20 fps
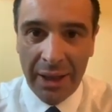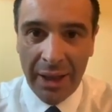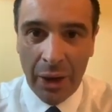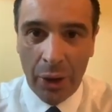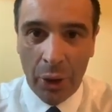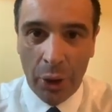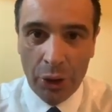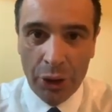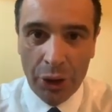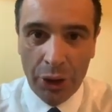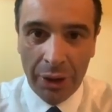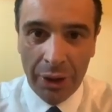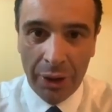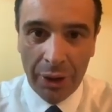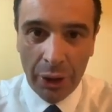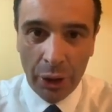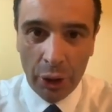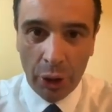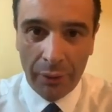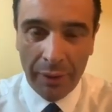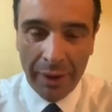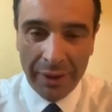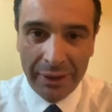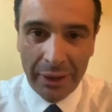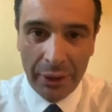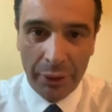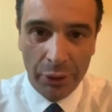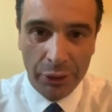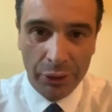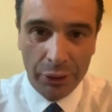eccoci
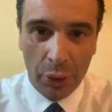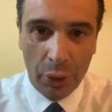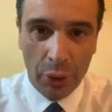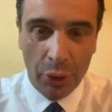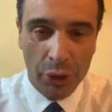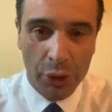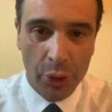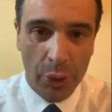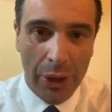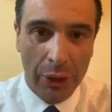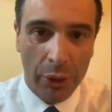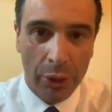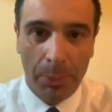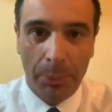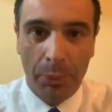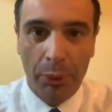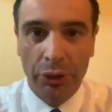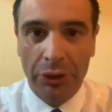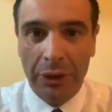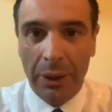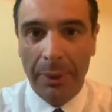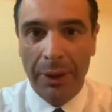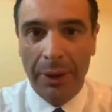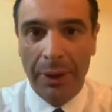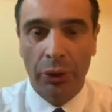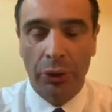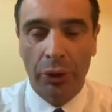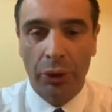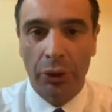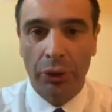ritrovati al nostro consueto
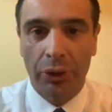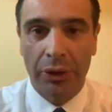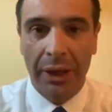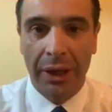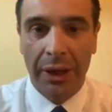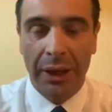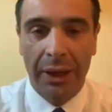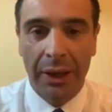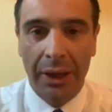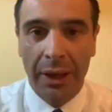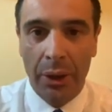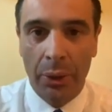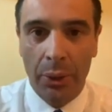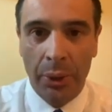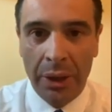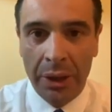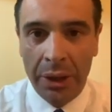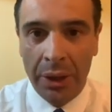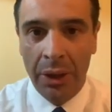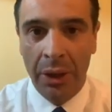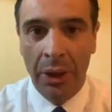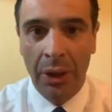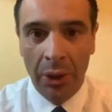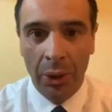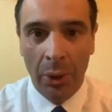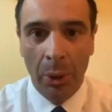appuntamento del lunedì.